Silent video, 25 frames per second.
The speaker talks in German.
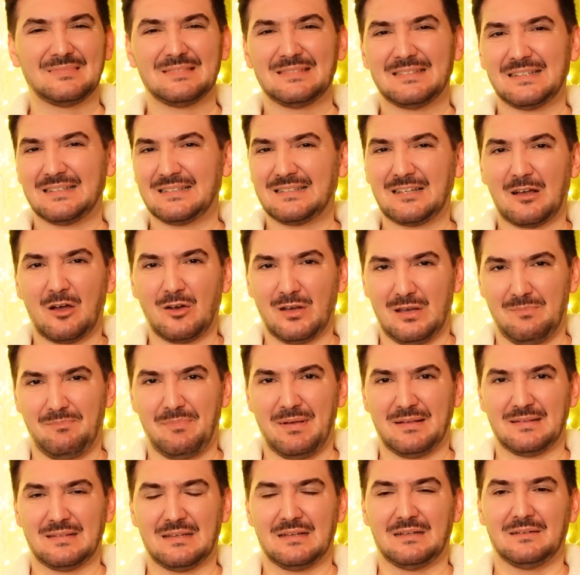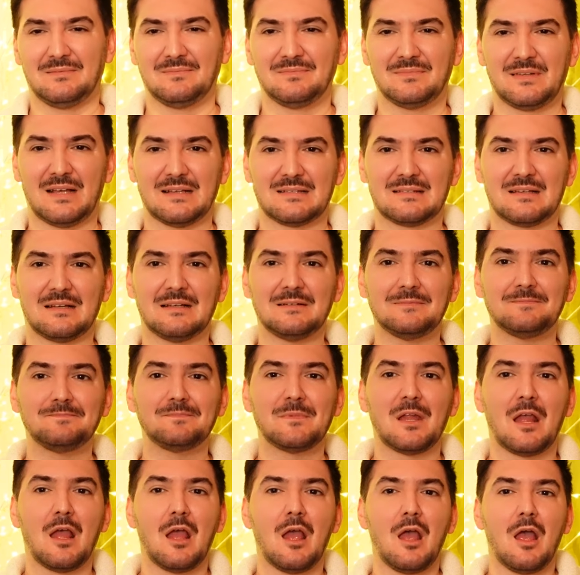das ist auch nicht besser, Tessa.
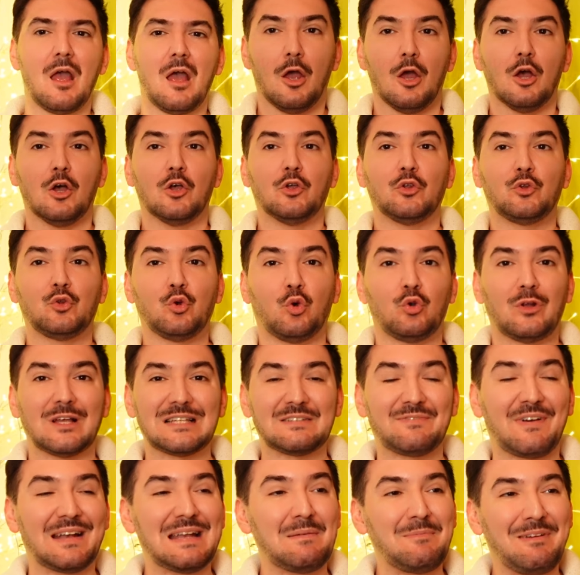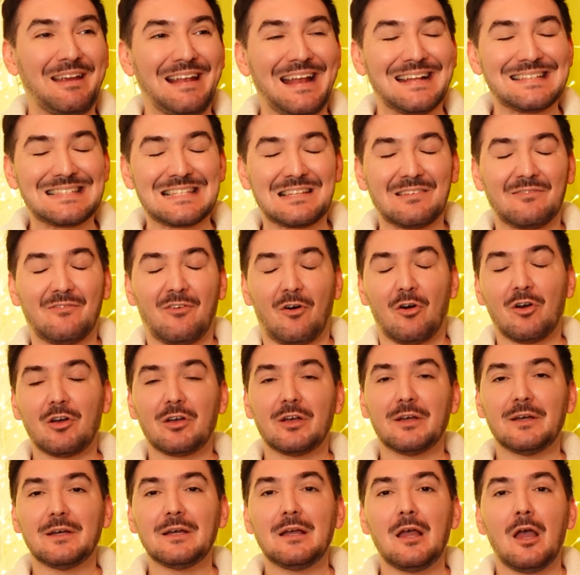So, das war nämlich letzte
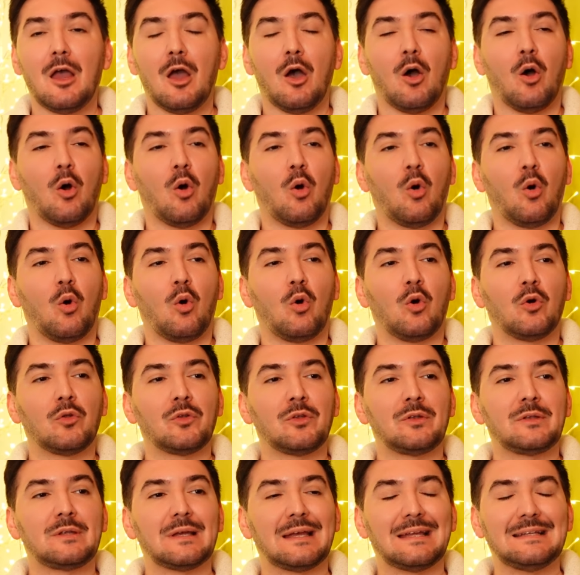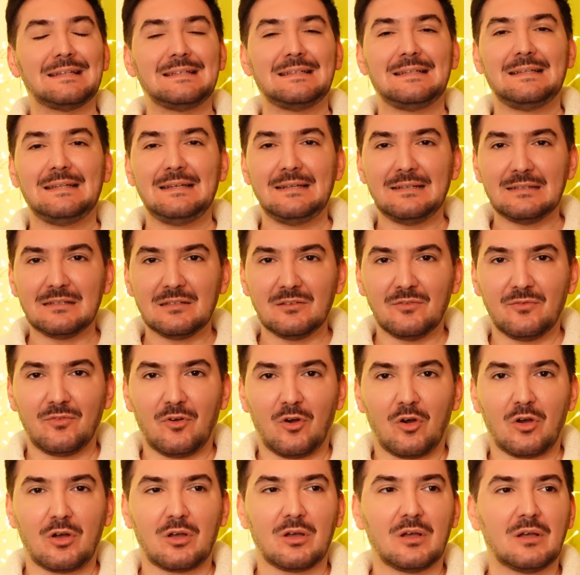Woche und diese
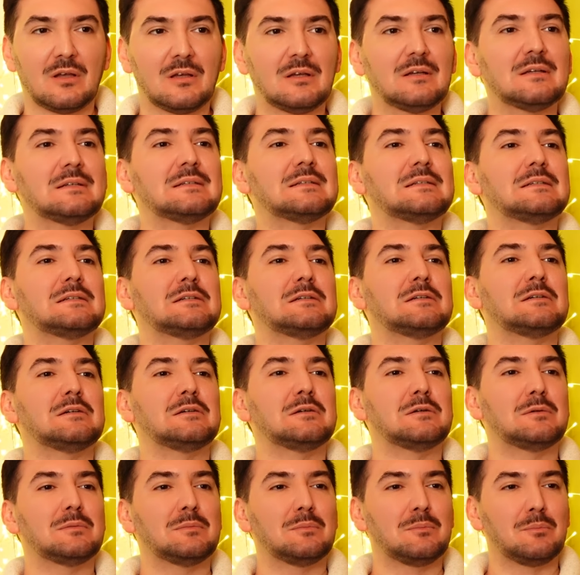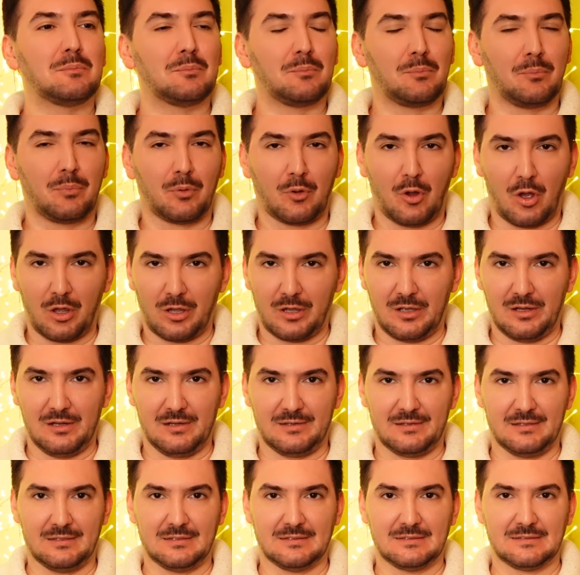Woche
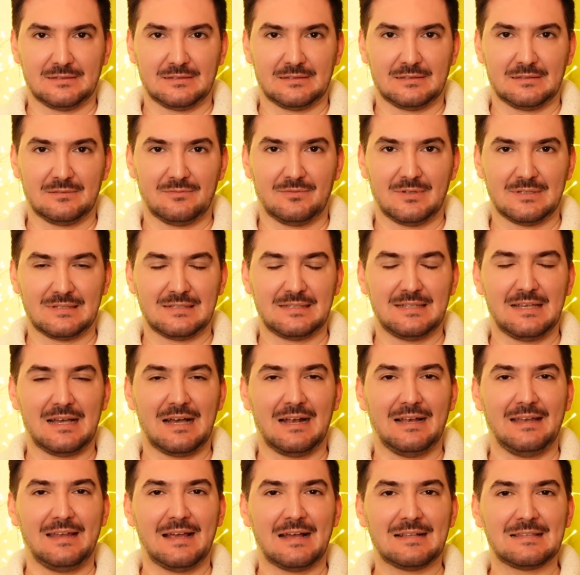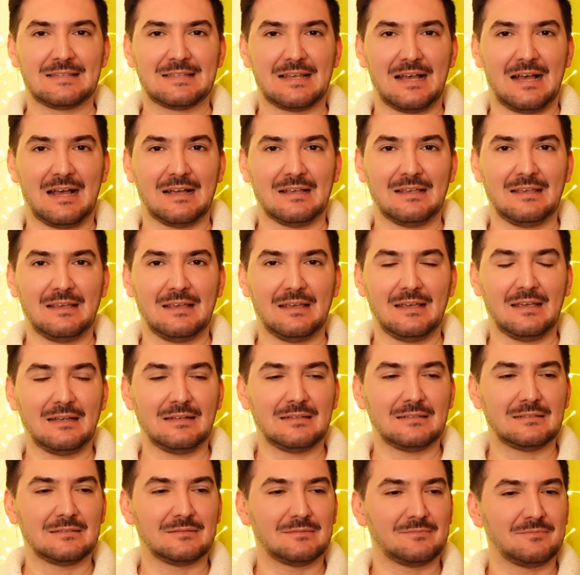bröckelt es, was die Allianz
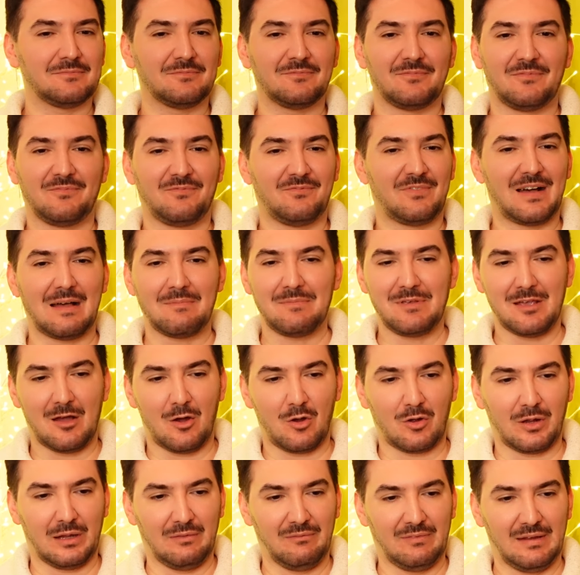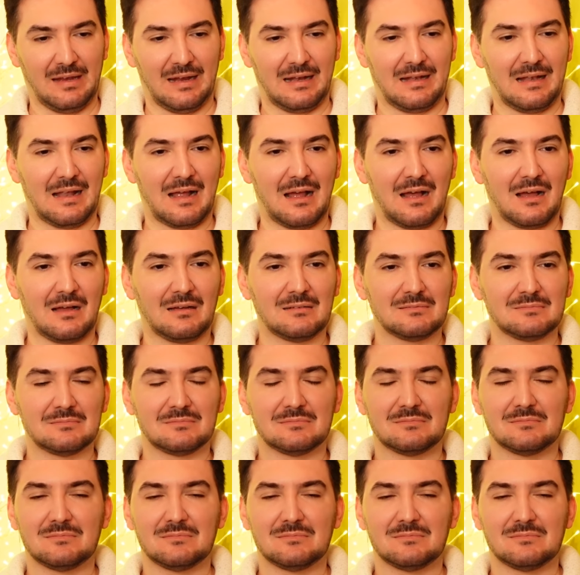angeht, war mir auch irgendwie klar.